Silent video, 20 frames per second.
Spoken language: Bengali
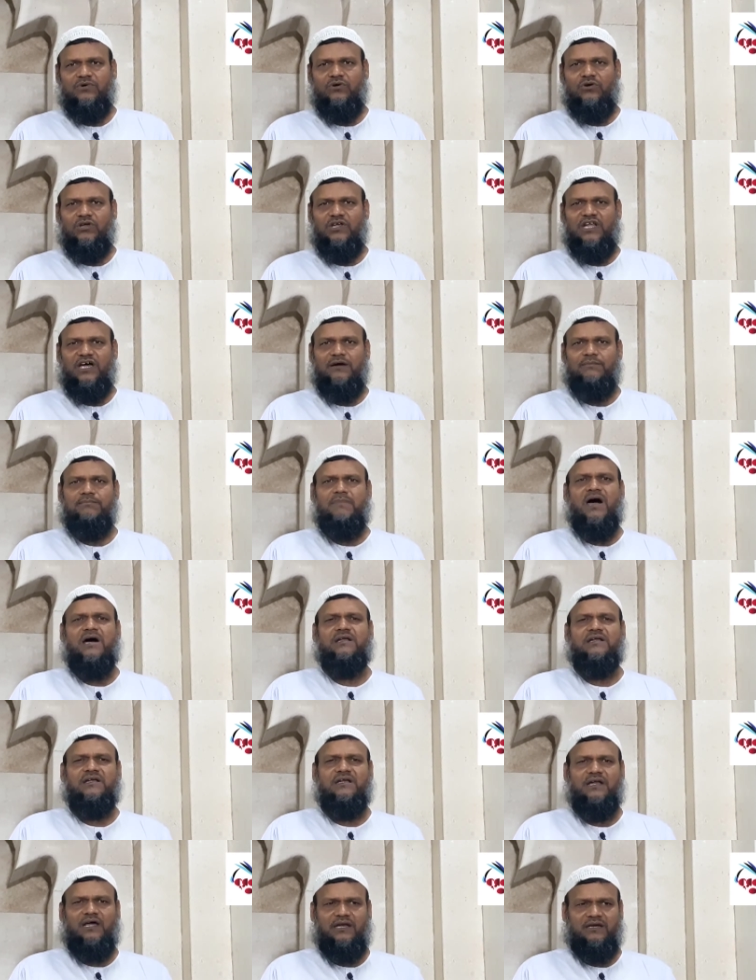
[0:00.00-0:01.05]
অলা
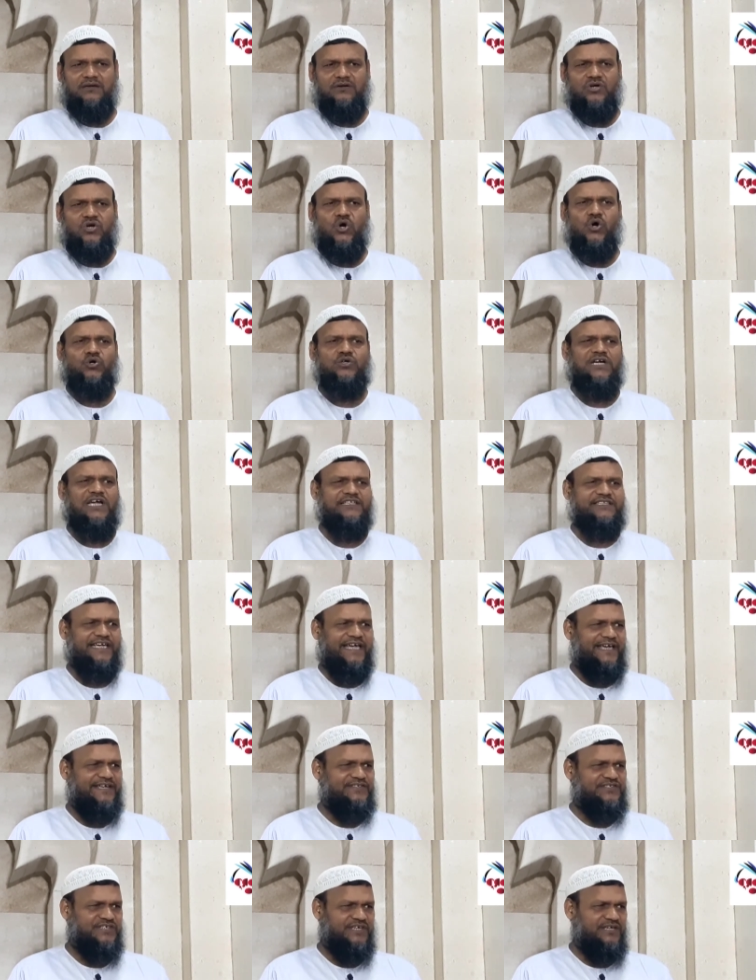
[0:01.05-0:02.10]
মান্নান খোটা
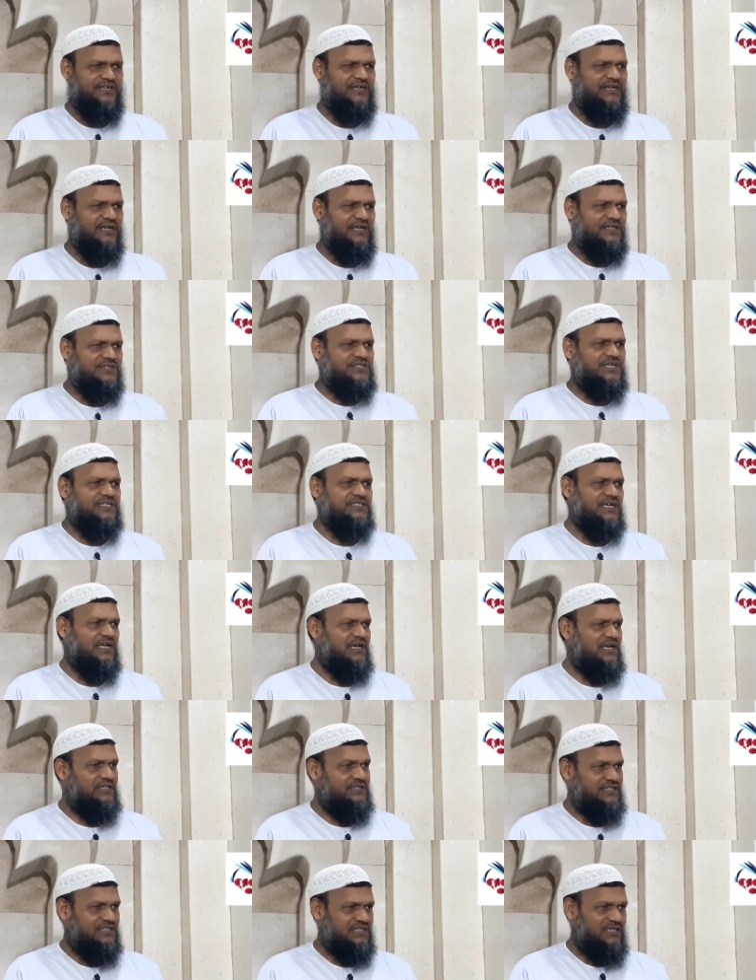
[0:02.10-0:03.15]
দেয় যে সে
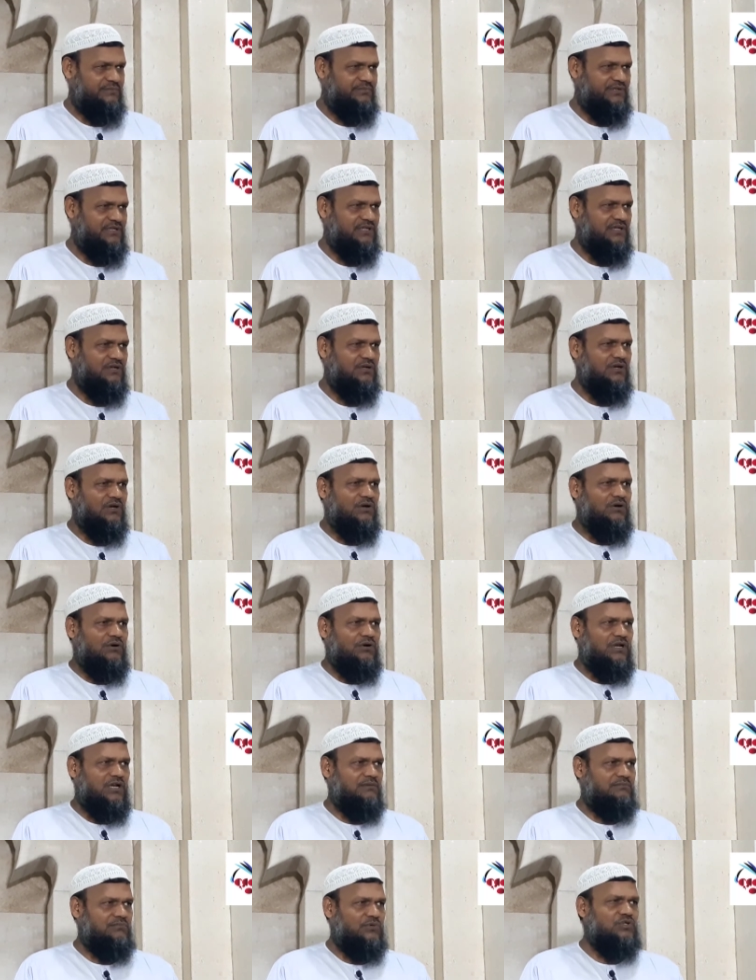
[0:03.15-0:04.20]
জান্নাতে যাবে না
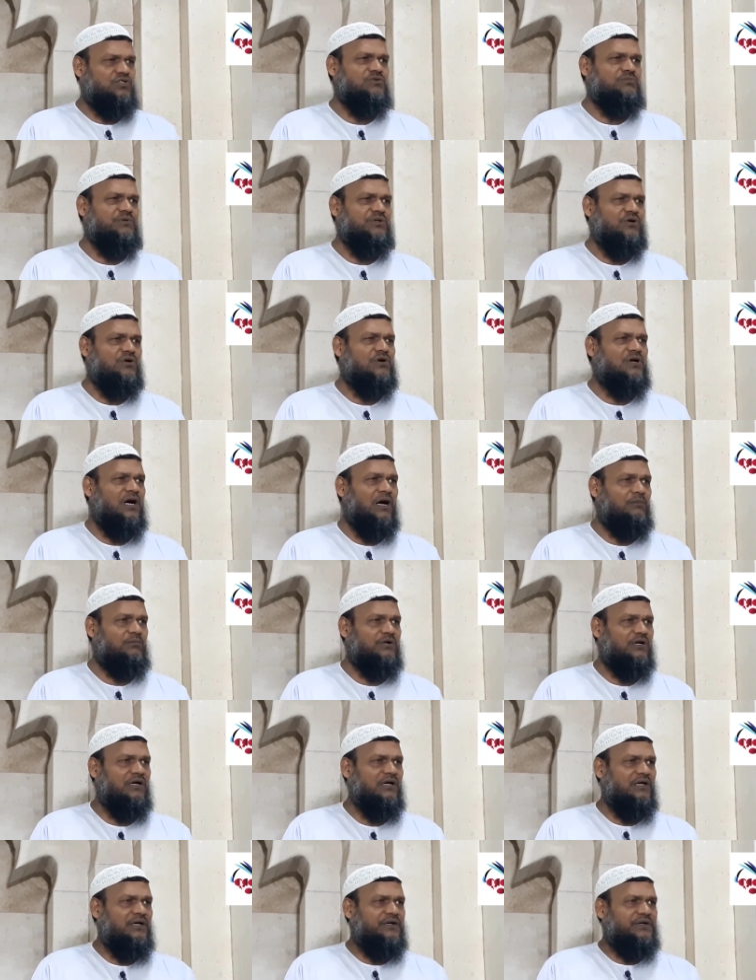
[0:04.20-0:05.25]
অলা মধুবন খামর
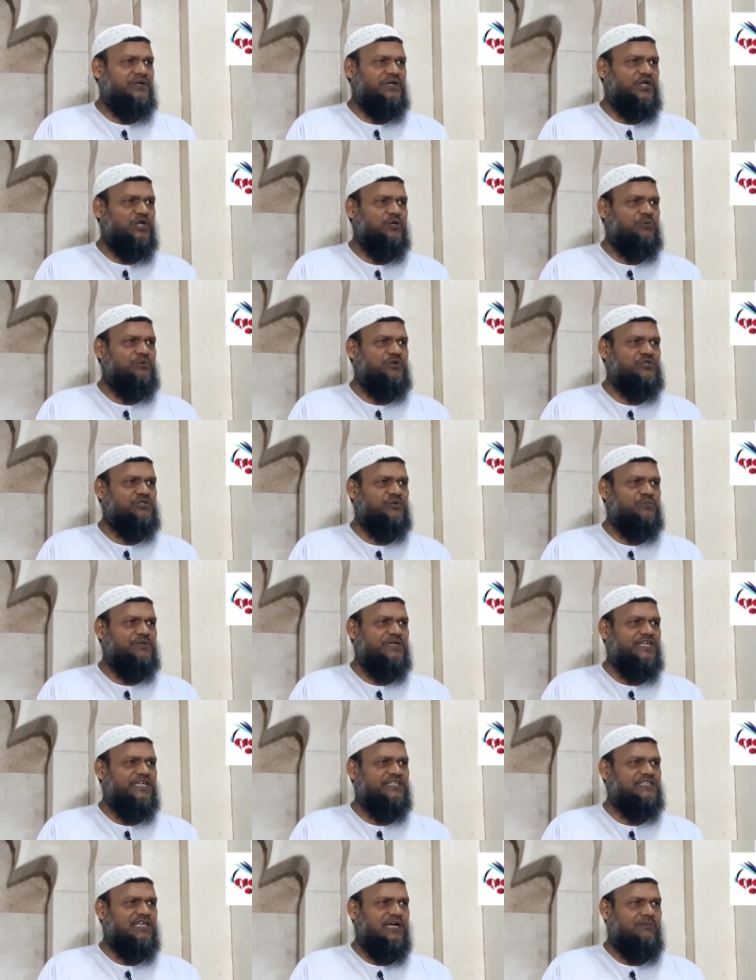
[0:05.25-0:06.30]
নিয়মিত
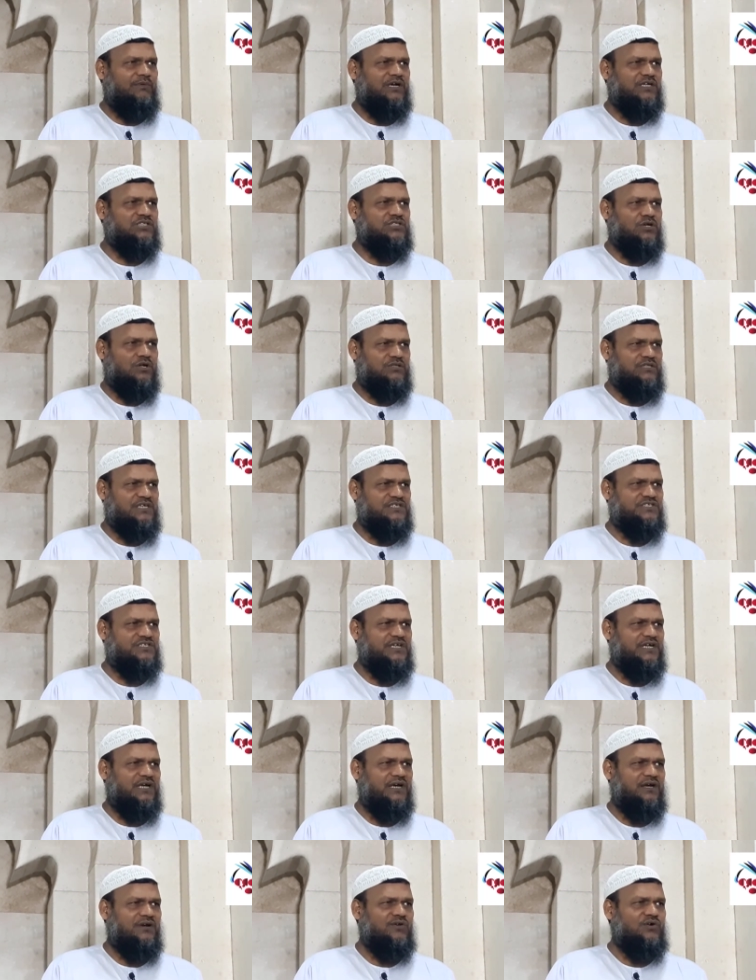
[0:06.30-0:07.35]
বিড়ি তামাক জর্দা
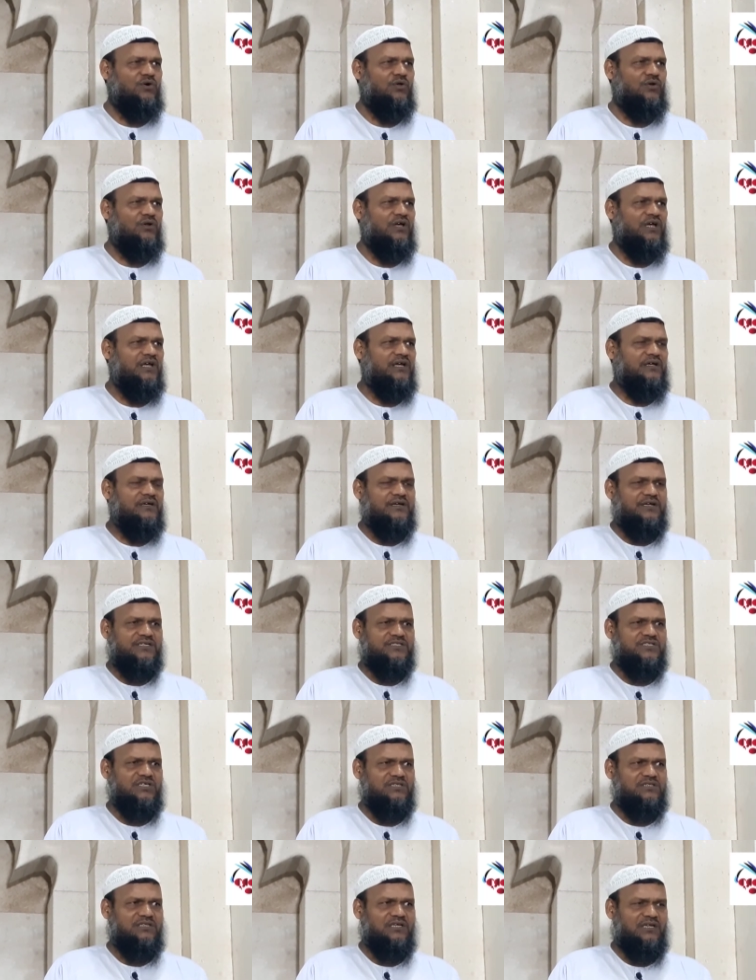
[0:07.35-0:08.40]
সিগারেটগুল
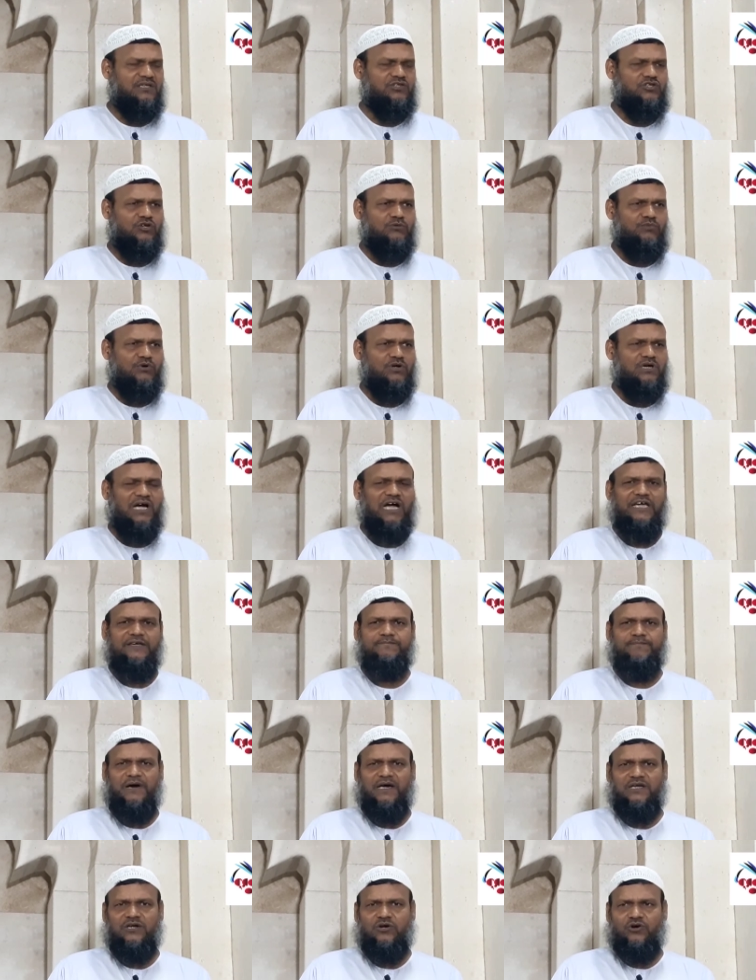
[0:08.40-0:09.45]
নেশাদার দ্রব্য খায়
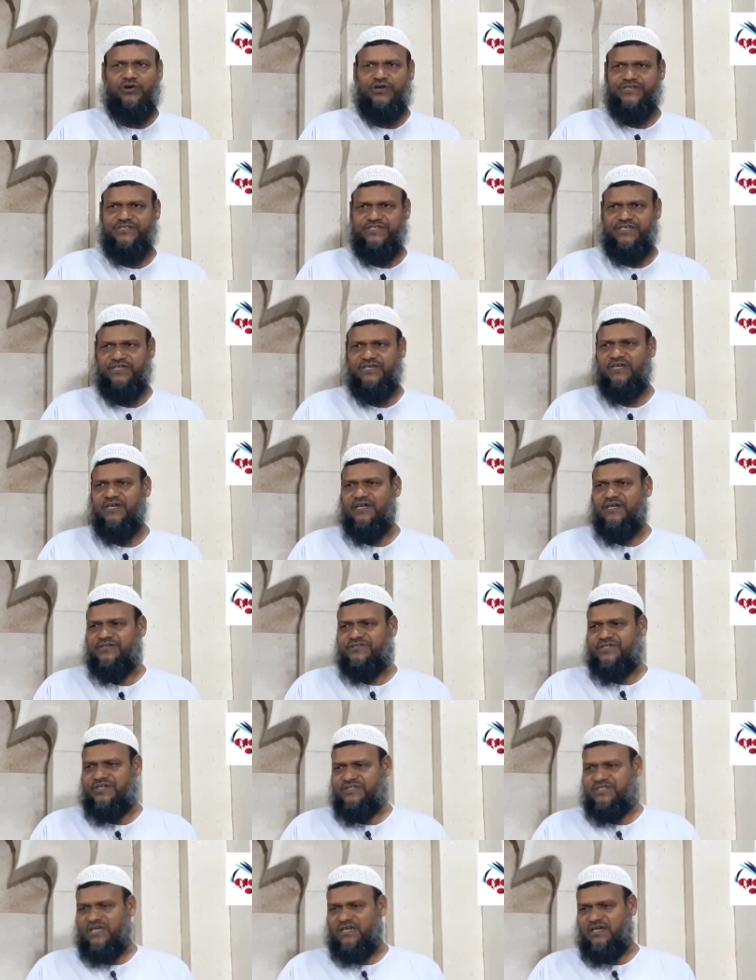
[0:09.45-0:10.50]
পান করে যে
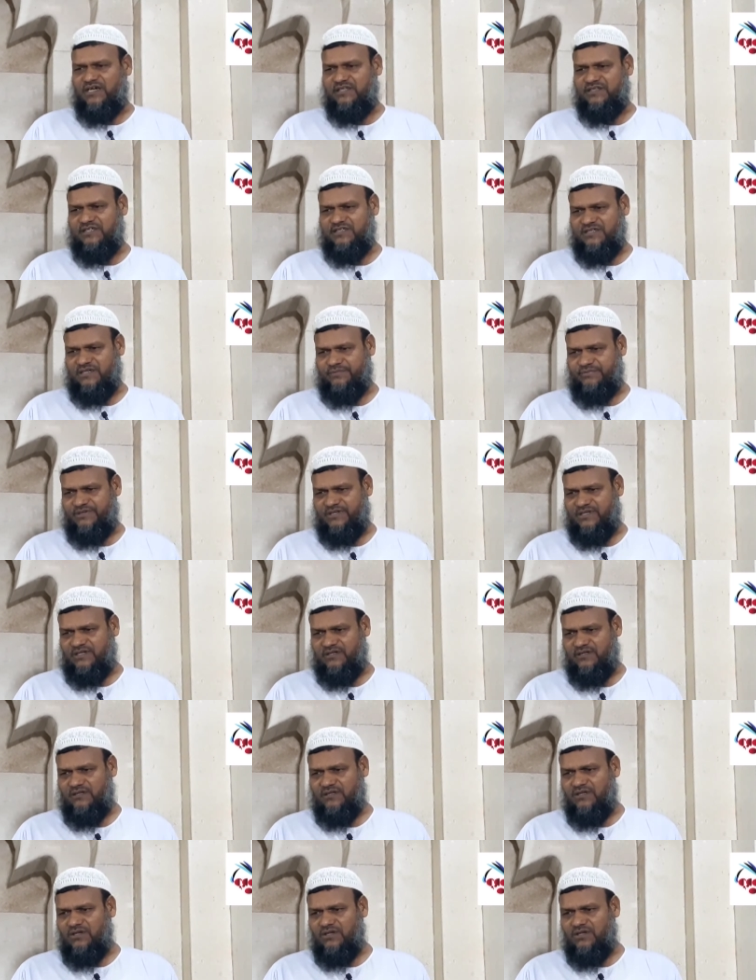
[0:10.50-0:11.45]
সে জান্নাতে যাবে না